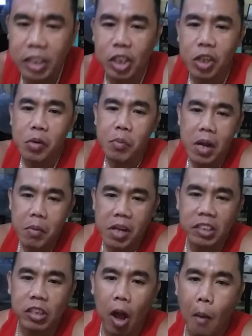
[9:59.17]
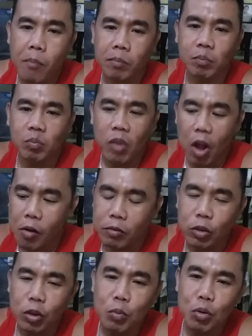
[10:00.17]
Thank you very much.
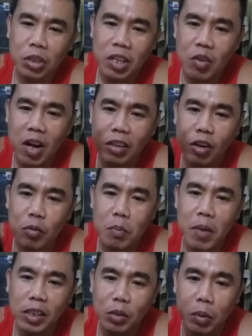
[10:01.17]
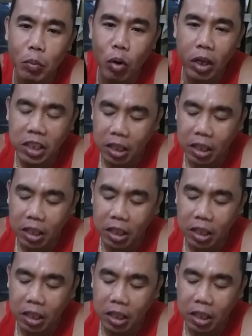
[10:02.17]
Busin mo lang to. May pasok po